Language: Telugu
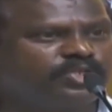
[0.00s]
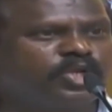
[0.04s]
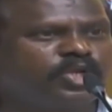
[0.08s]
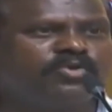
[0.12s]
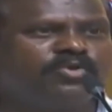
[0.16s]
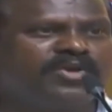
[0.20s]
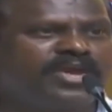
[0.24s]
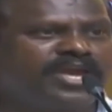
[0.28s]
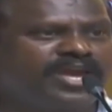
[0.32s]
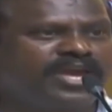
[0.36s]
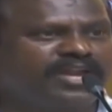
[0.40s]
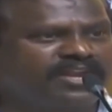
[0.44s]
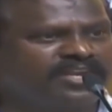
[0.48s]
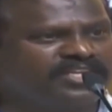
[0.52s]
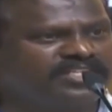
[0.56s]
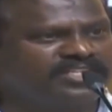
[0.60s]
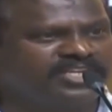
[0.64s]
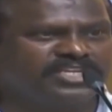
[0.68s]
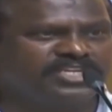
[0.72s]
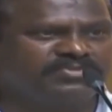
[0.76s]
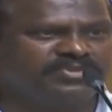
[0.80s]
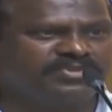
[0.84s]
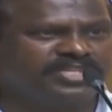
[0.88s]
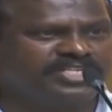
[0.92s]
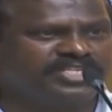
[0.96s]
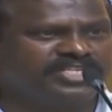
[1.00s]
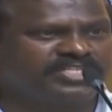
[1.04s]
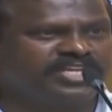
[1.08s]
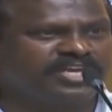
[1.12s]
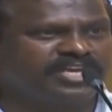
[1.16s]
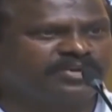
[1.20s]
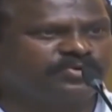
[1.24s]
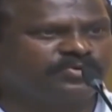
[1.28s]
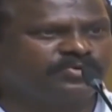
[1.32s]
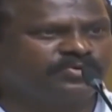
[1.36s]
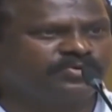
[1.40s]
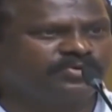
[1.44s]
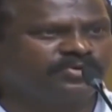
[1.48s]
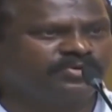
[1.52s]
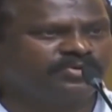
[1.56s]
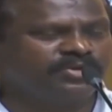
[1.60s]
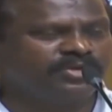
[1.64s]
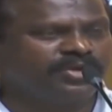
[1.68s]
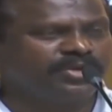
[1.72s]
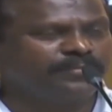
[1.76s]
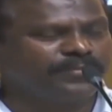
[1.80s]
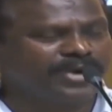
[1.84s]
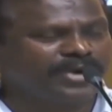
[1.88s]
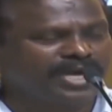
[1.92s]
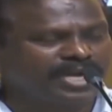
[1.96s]
సులువేయాలని శిక్ష విధిస్తారు
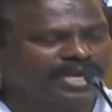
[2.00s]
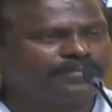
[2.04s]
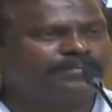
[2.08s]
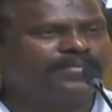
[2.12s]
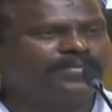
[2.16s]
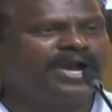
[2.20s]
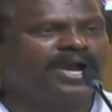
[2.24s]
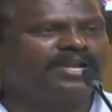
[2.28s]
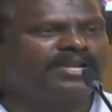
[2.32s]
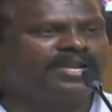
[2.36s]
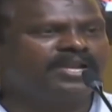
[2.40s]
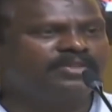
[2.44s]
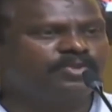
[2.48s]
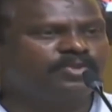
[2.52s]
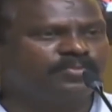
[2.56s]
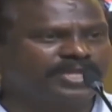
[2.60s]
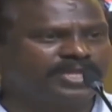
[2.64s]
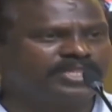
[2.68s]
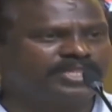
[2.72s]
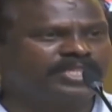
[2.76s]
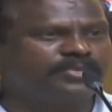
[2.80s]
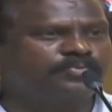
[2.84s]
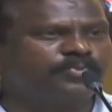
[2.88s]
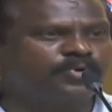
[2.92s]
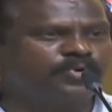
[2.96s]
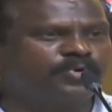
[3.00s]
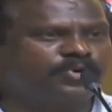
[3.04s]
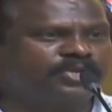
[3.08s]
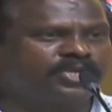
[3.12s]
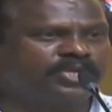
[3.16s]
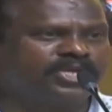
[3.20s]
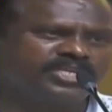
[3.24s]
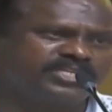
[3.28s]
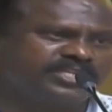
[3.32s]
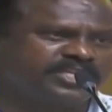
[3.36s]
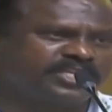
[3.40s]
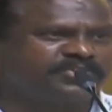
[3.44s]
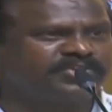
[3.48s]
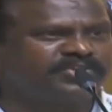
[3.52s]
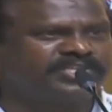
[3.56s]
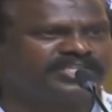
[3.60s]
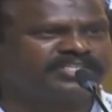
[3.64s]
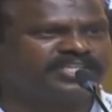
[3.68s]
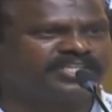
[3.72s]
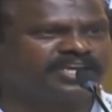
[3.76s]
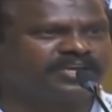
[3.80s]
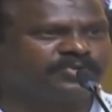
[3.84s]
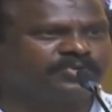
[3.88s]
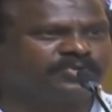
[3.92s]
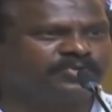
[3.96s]
బరబ్బా అనే బందిపోటుకి శిక్ష
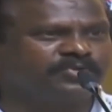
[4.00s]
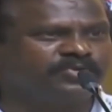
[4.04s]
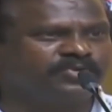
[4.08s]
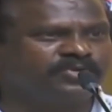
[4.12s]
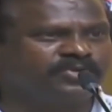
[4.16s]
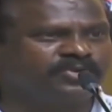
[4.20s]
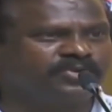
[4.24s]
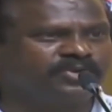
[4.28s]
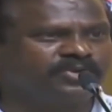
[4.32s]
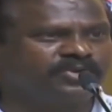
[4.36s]
విధిస్తారు